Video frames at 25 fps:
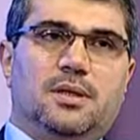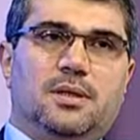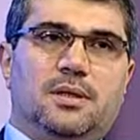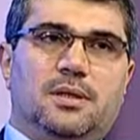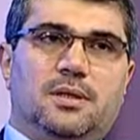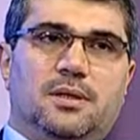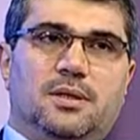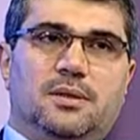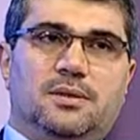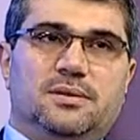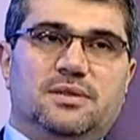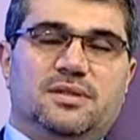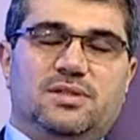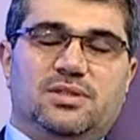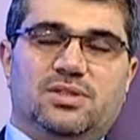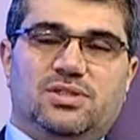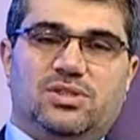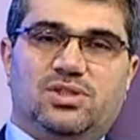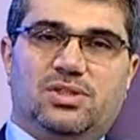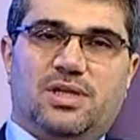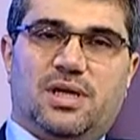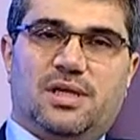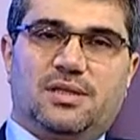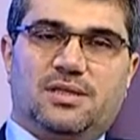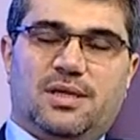Ee,
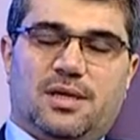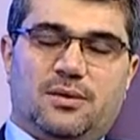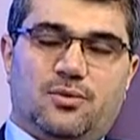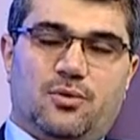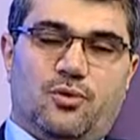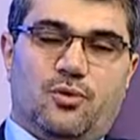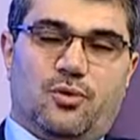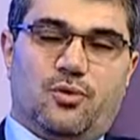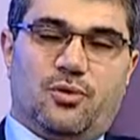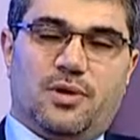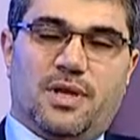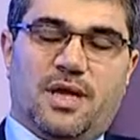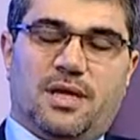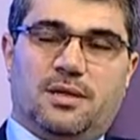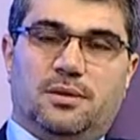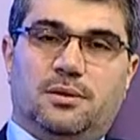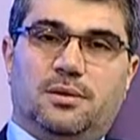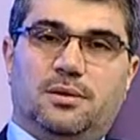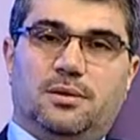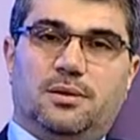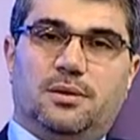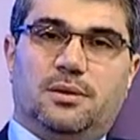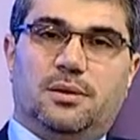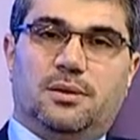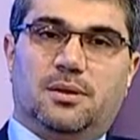dışarıdan görünen
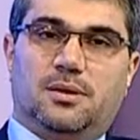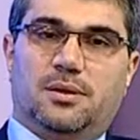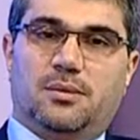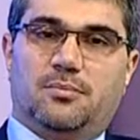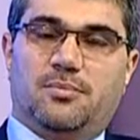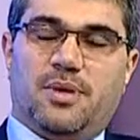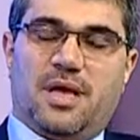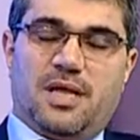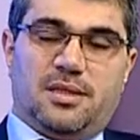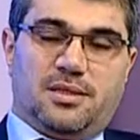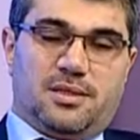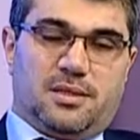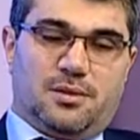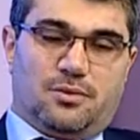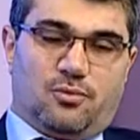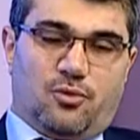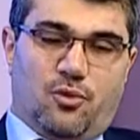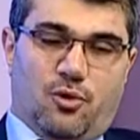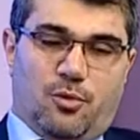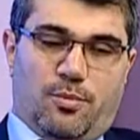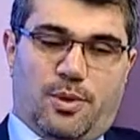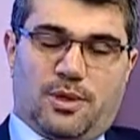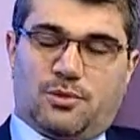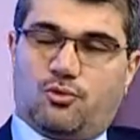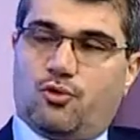e, belki
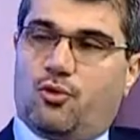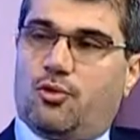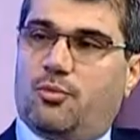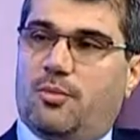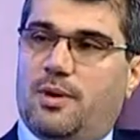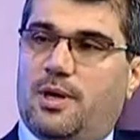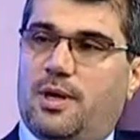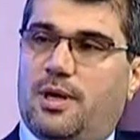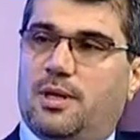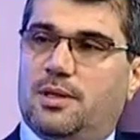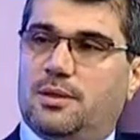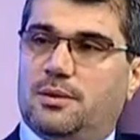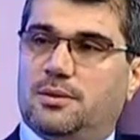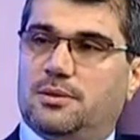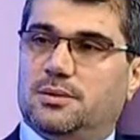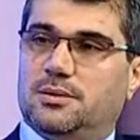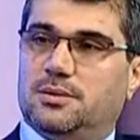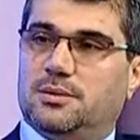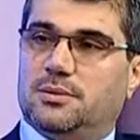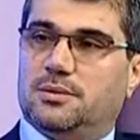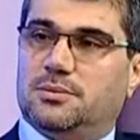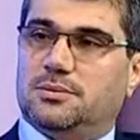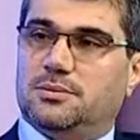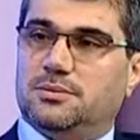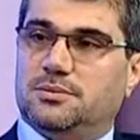torba torba
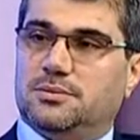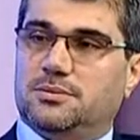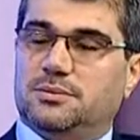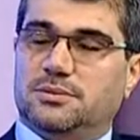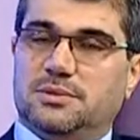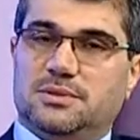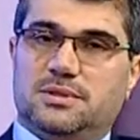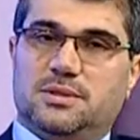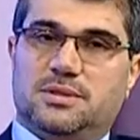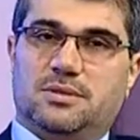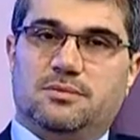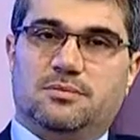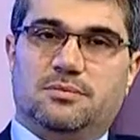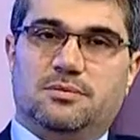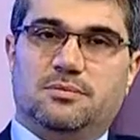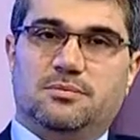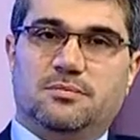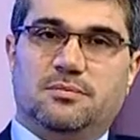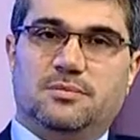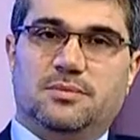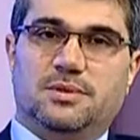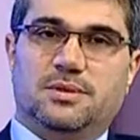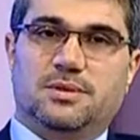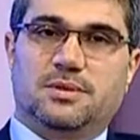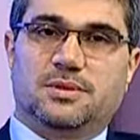e,
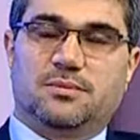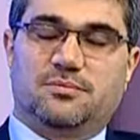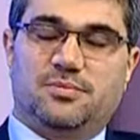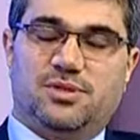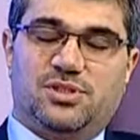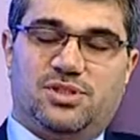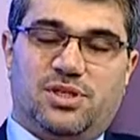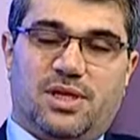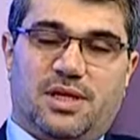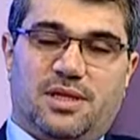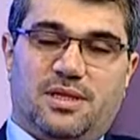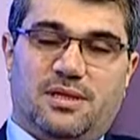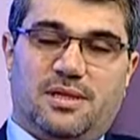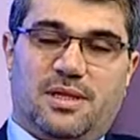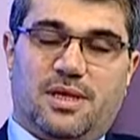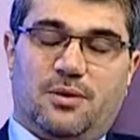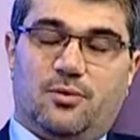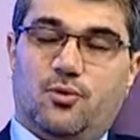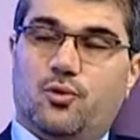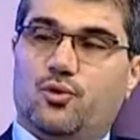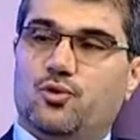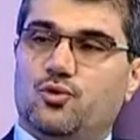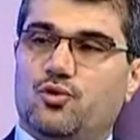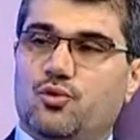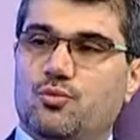kıvrımlı bir şekilde
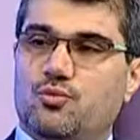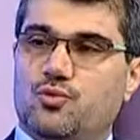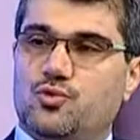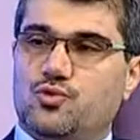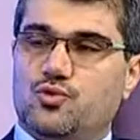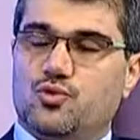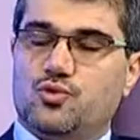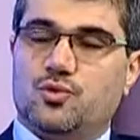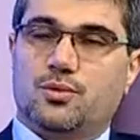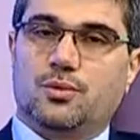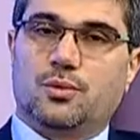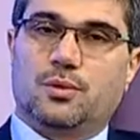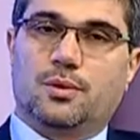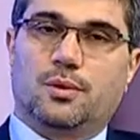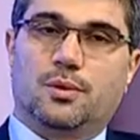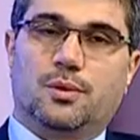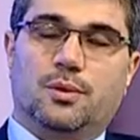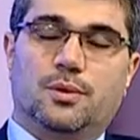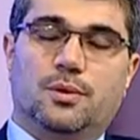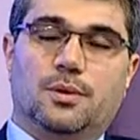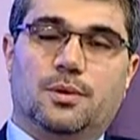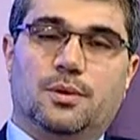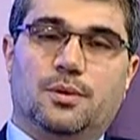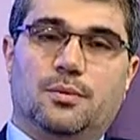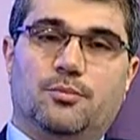gördüğümüz e,
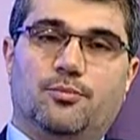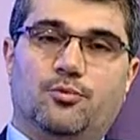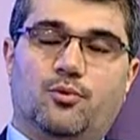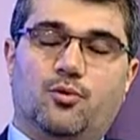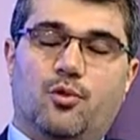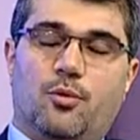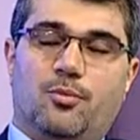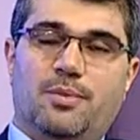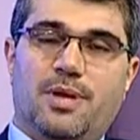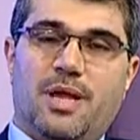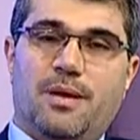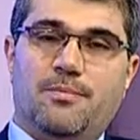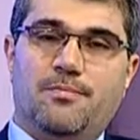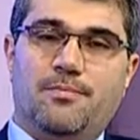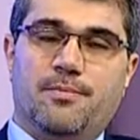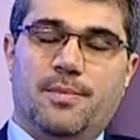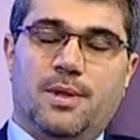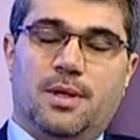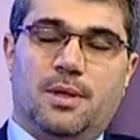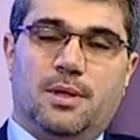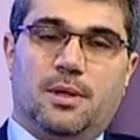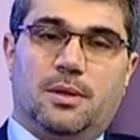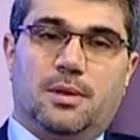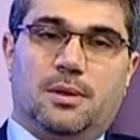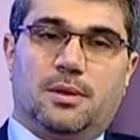problem
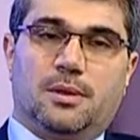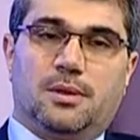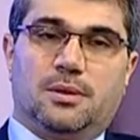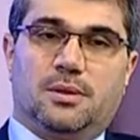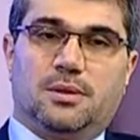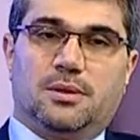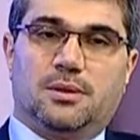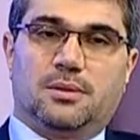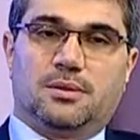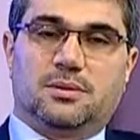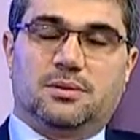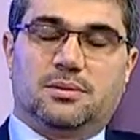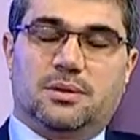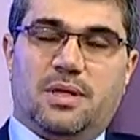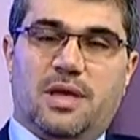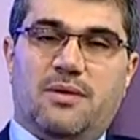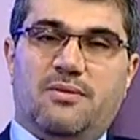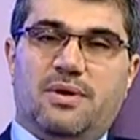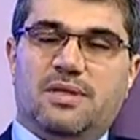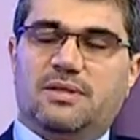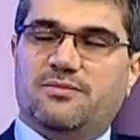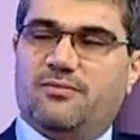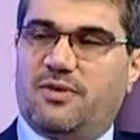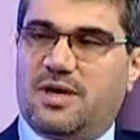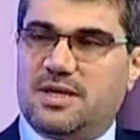e, evet
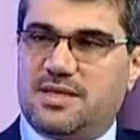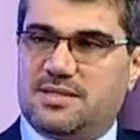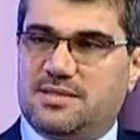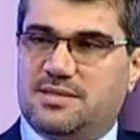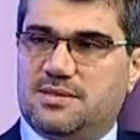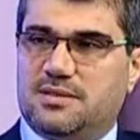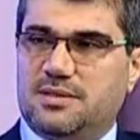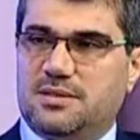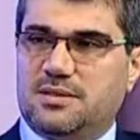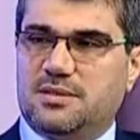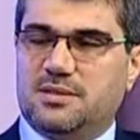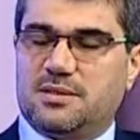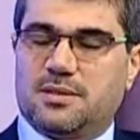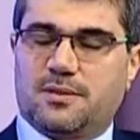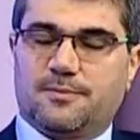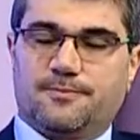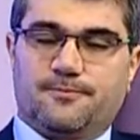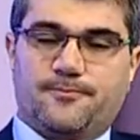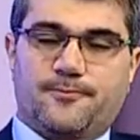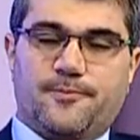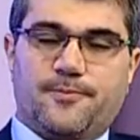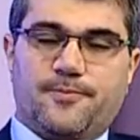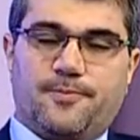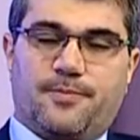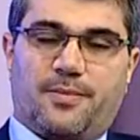varistir.
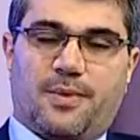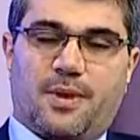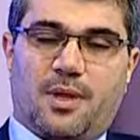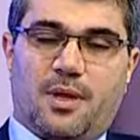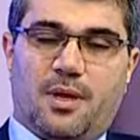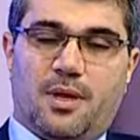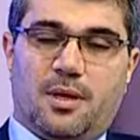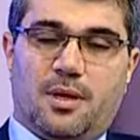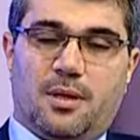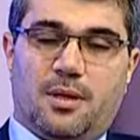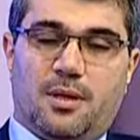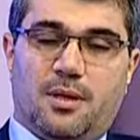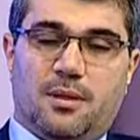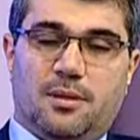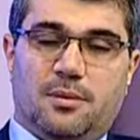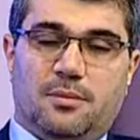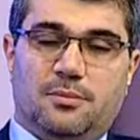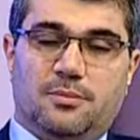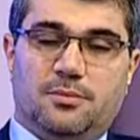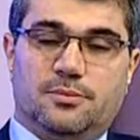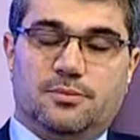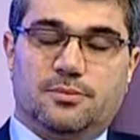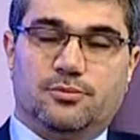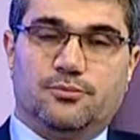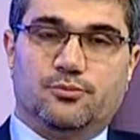E,
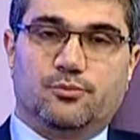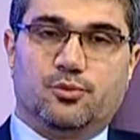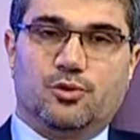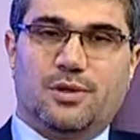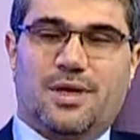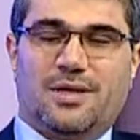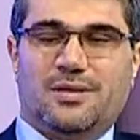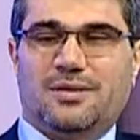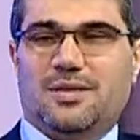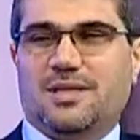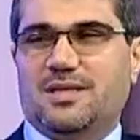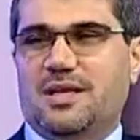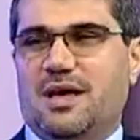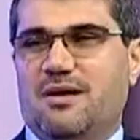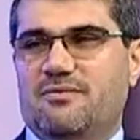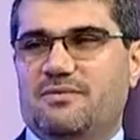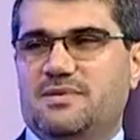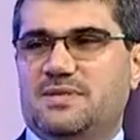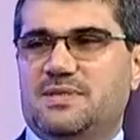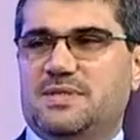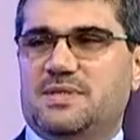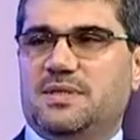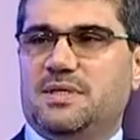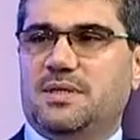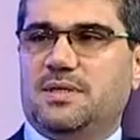bunların
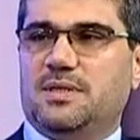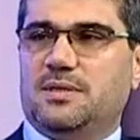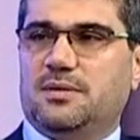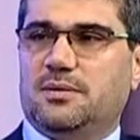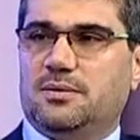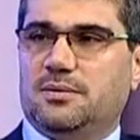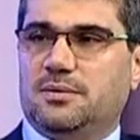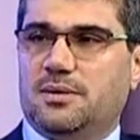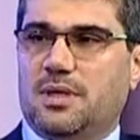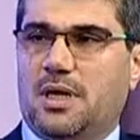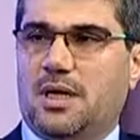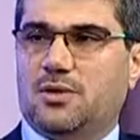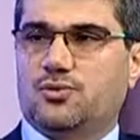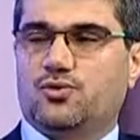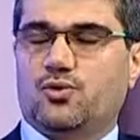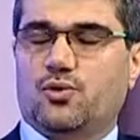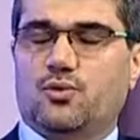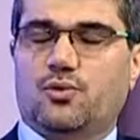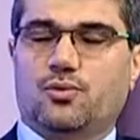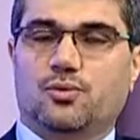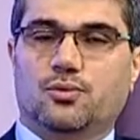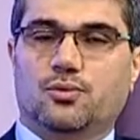tedavisi daha çok e,